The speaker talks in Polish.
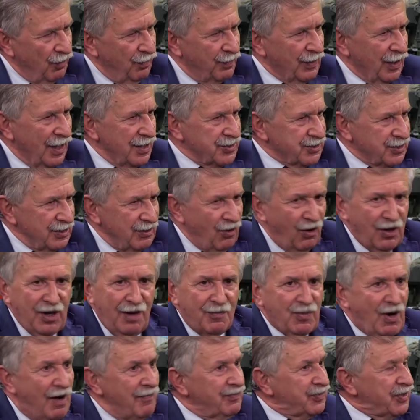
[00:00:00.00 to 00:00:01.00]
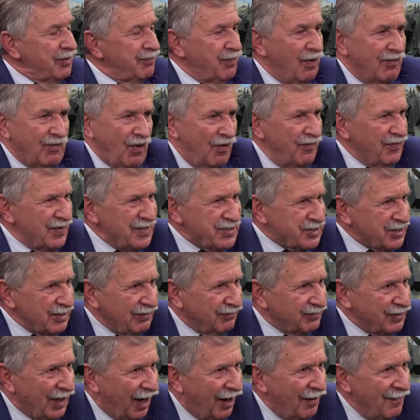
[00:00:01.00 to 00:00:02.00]
operacyjnej, ona była typowo
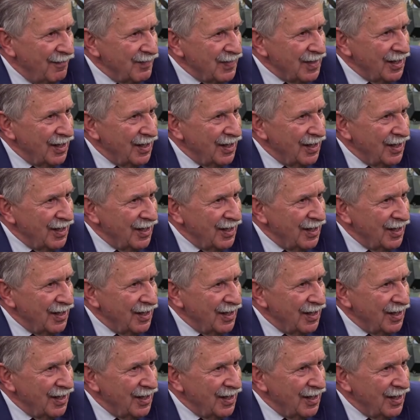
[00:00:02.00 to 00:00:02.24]
ofensywna.